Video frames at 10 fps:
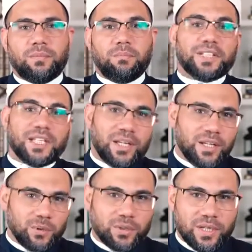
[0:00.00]
بدأ
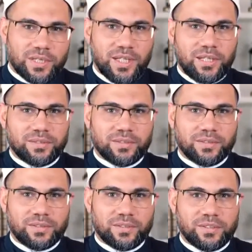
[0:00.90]
أهل القرية
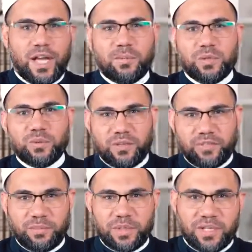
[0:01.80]
يعملون
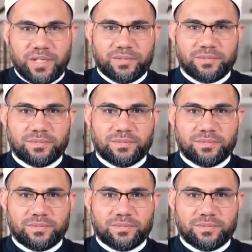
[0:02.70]
في البناء